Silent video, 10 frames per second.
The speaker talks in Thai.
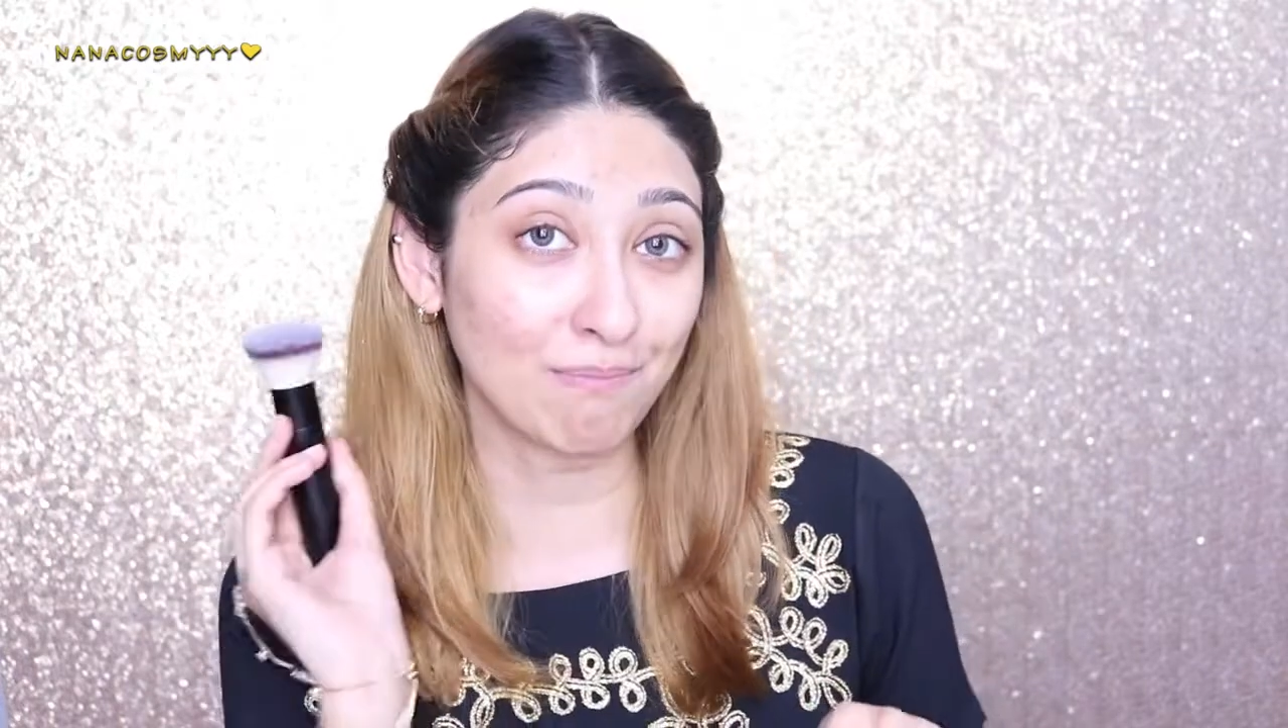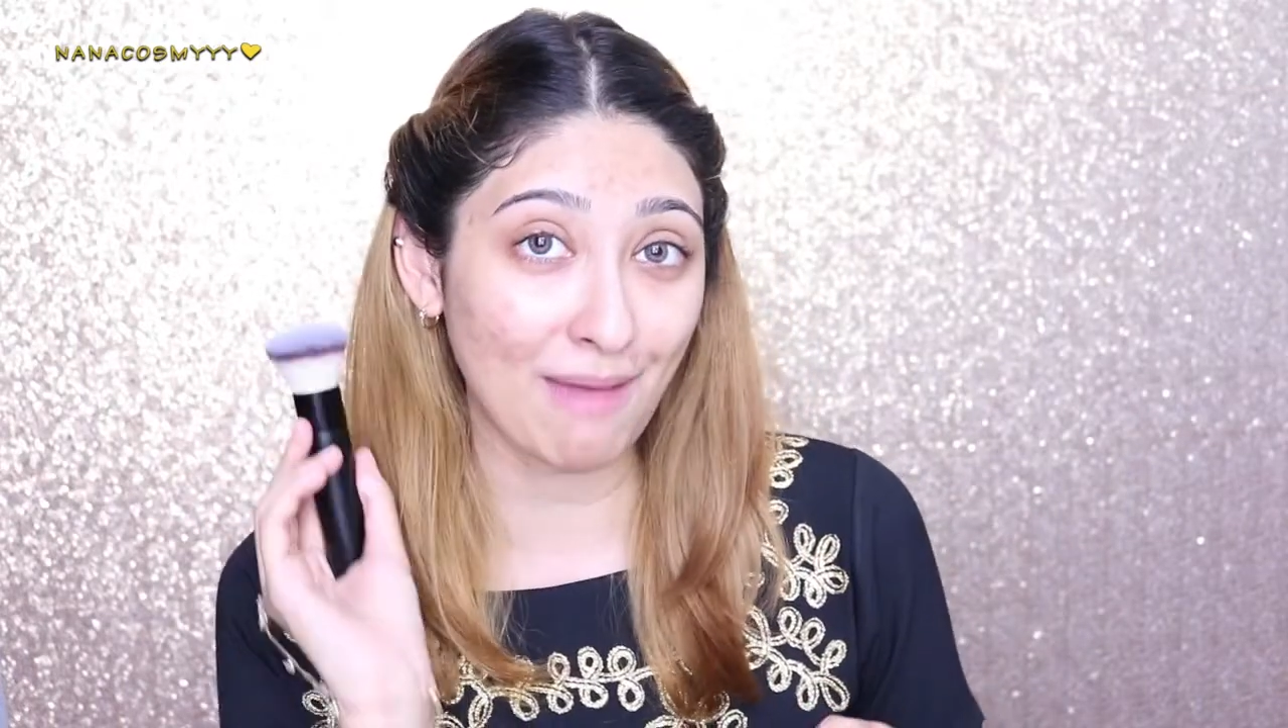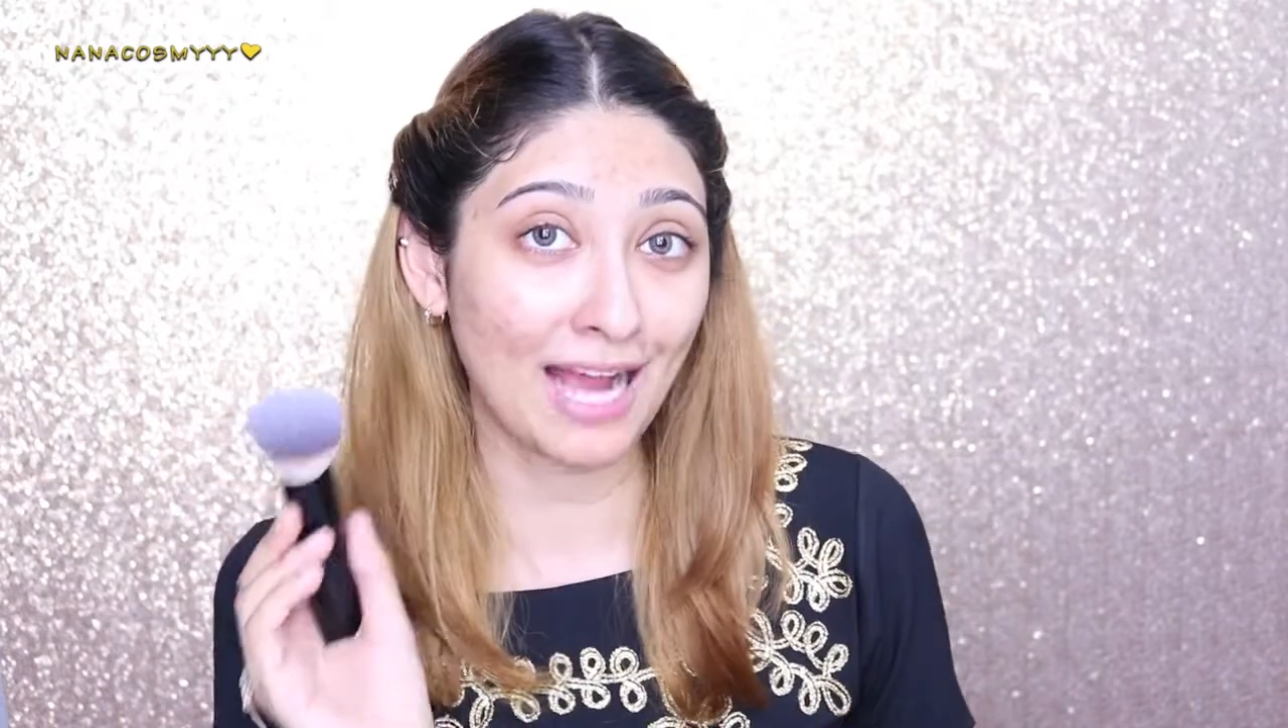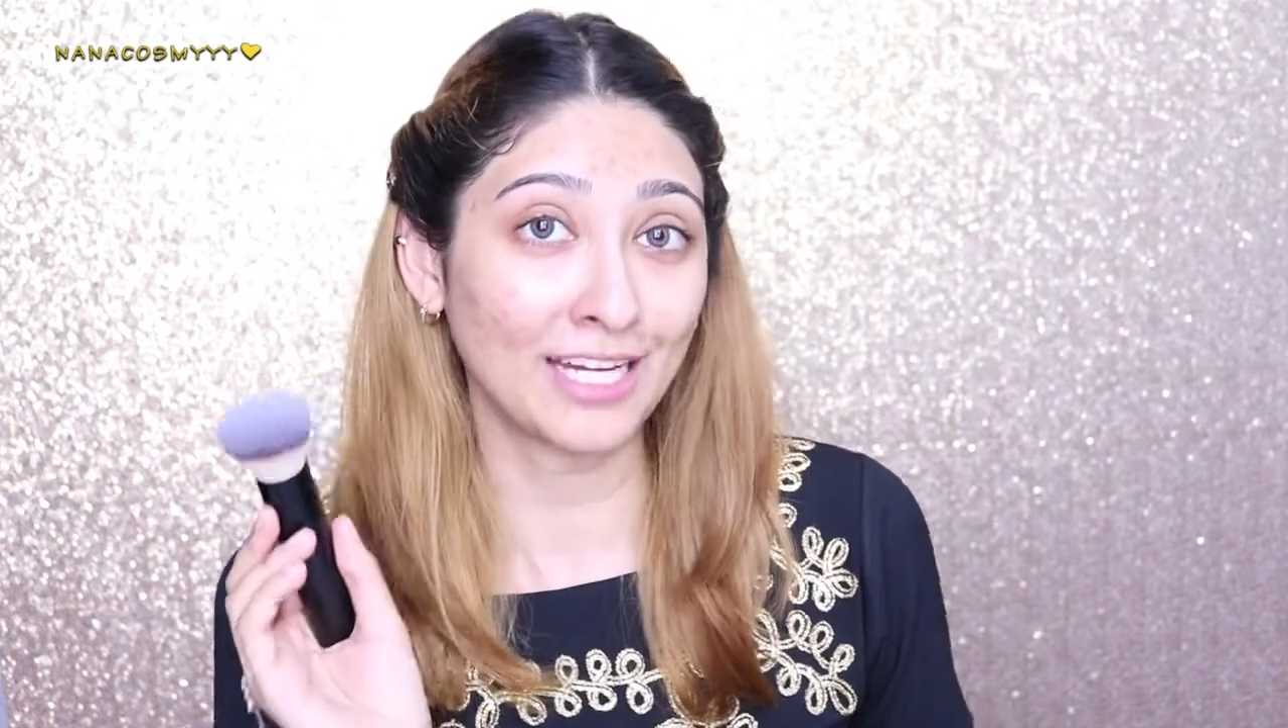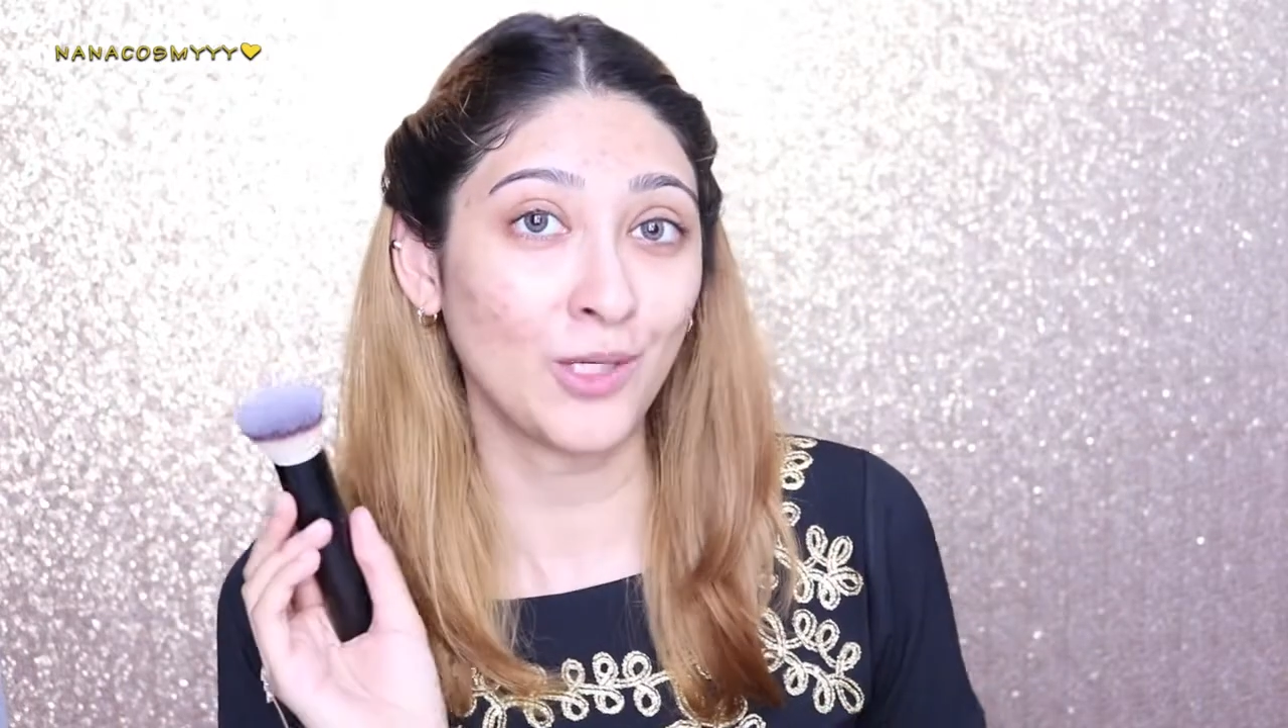กับ
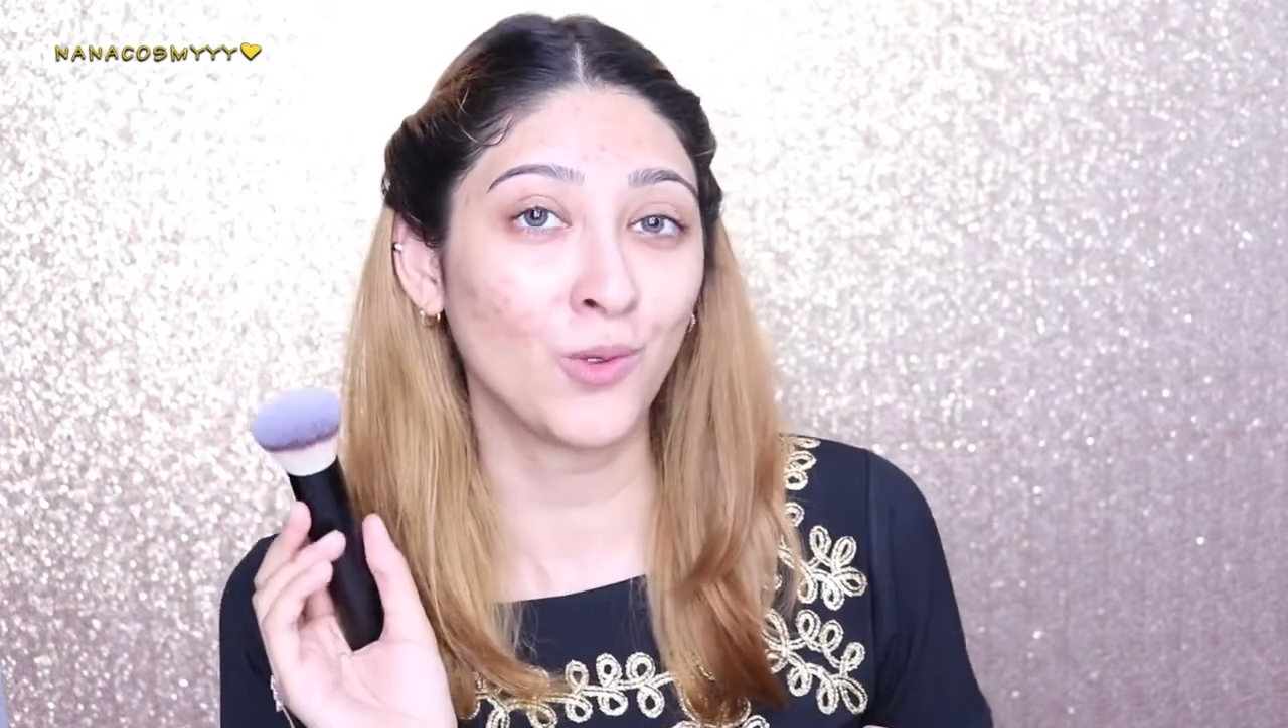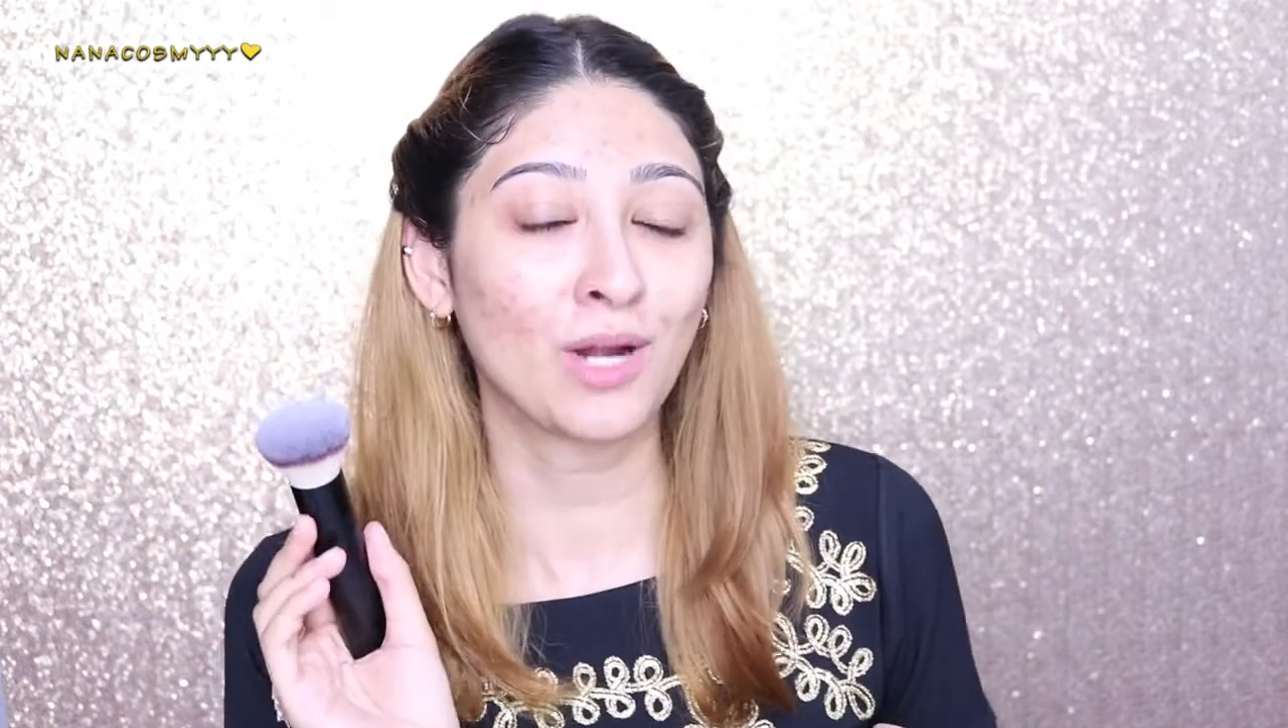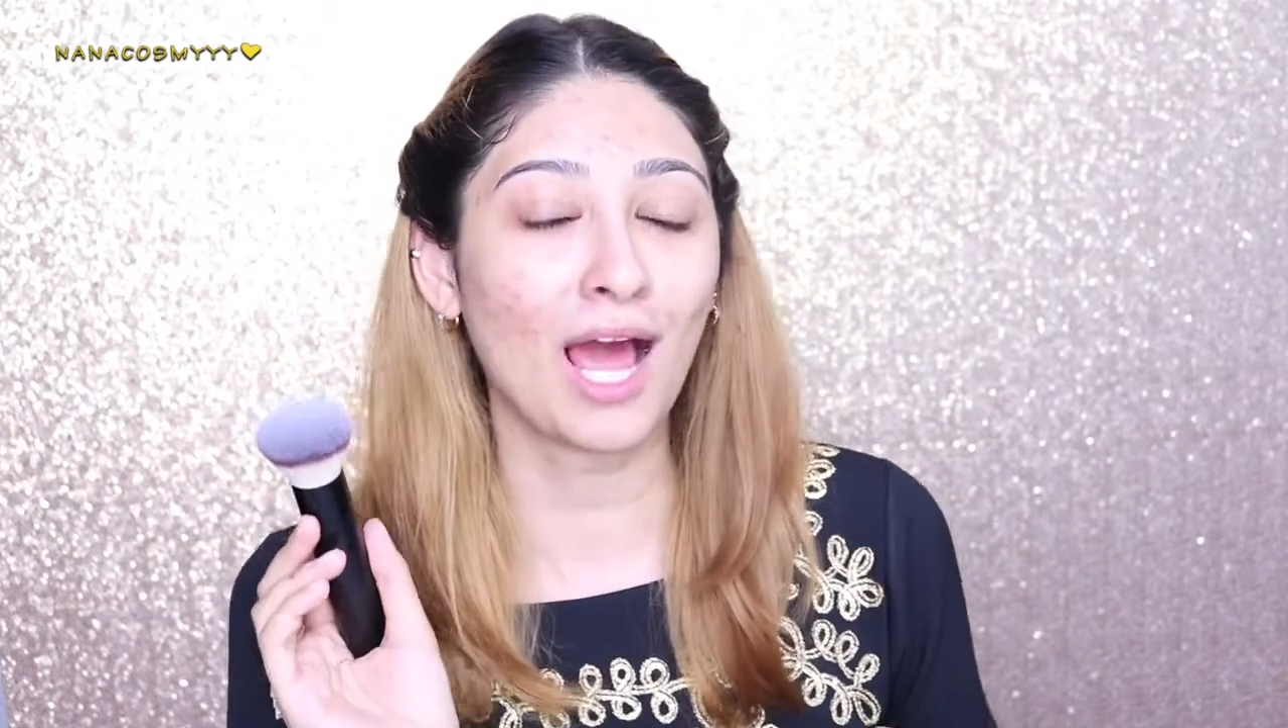แปรงนี้ดู